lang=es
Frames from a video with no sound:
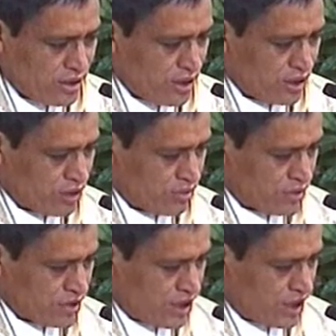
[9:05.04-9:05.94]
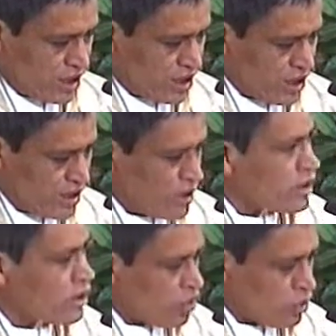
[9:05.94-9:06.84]
y como se le
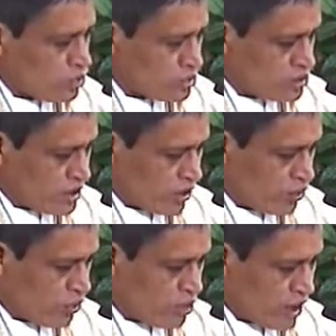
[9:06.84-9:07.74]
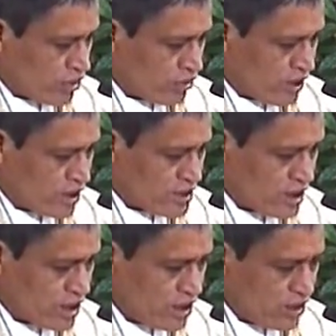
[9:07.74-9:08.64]
juntan una nube de
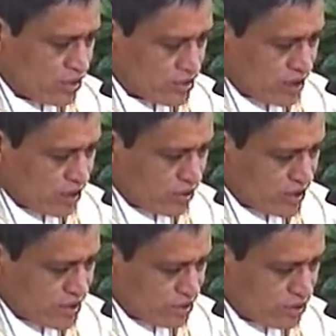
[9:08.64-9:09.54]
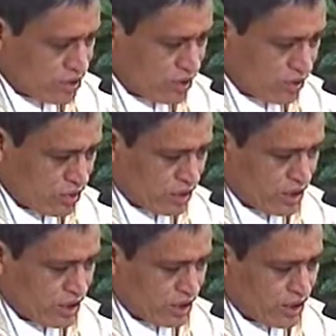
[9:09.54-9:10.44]
chiquillos, claro, dice, esto tengo que
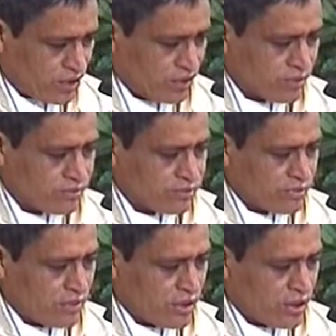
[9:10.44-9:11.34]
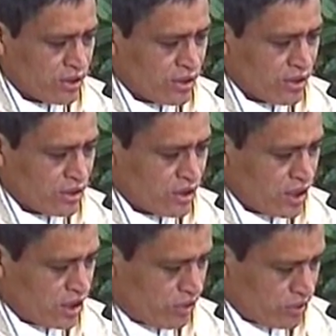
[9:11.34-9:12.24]
organizarlo.
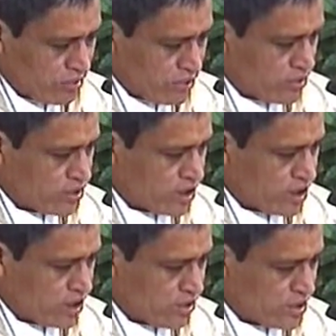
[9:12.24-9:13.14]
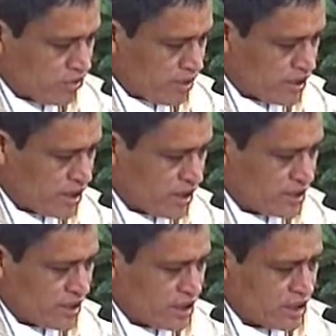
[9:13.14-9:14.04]
Y de los mismos chiquillos empiezan a
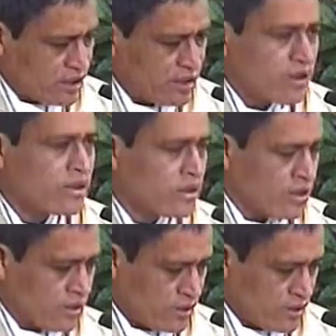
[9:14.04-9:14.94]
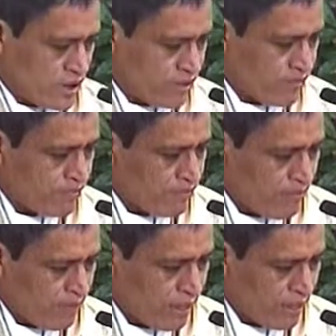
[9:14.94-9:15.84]
salir ¿eh?
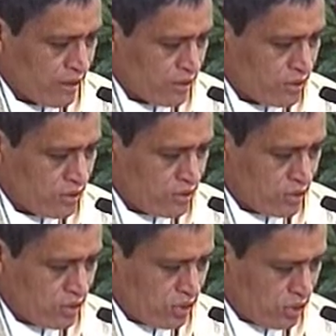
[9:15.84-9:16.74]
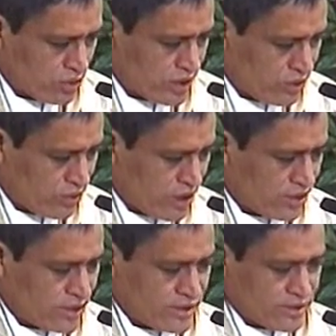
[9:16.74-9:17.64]
los
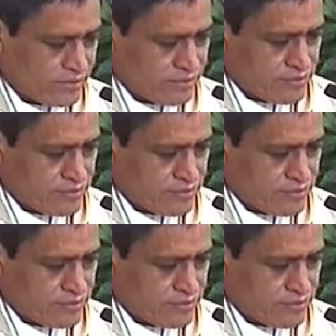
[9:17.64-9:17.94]
ayudantes.